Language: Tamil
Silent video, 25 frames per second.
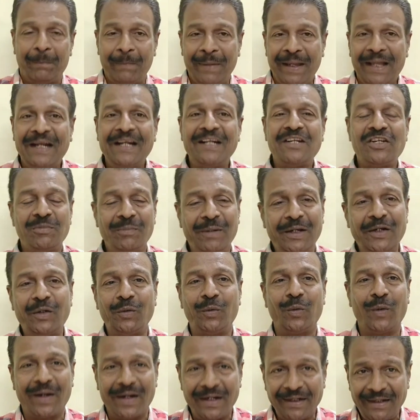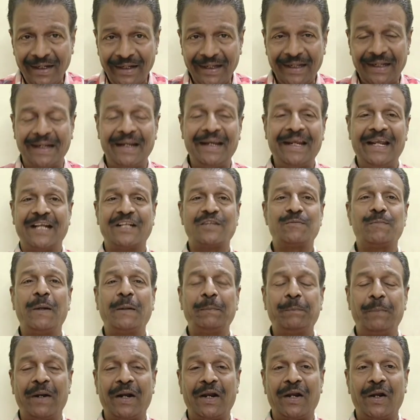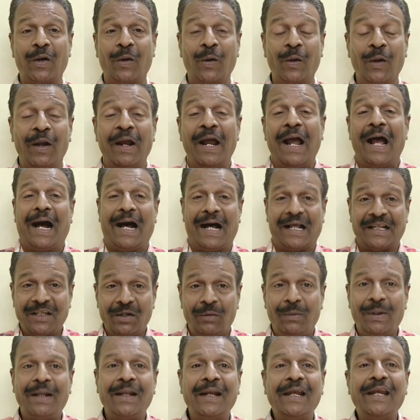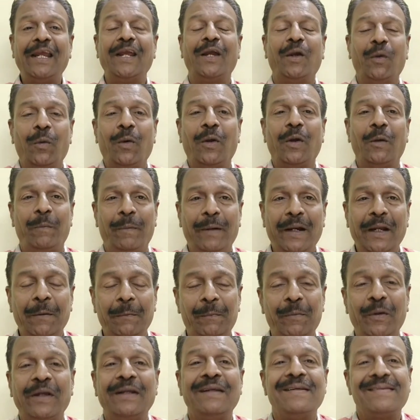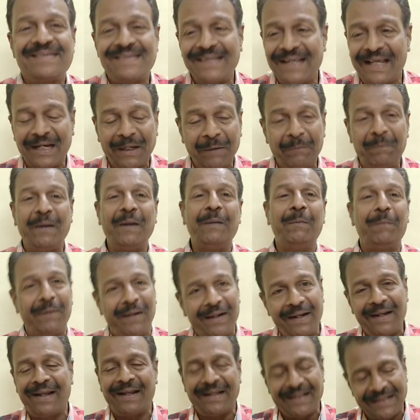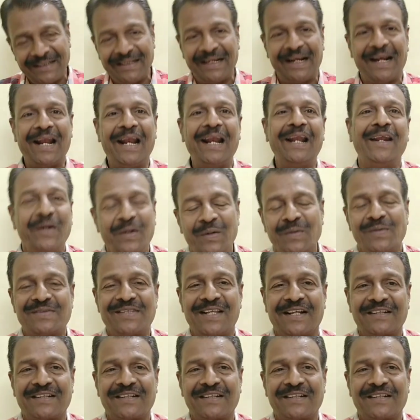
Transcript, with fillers: மேனேஜ்மெண்ட் உங்ககிட்ட என்ன எக்ஸ்பெக்ட் பண்ணுறாங்களோ அதை விட நீங்கள் ஒரு படி போய் சார் இப்படி பண்ணால் இது நல்லா இன்னும்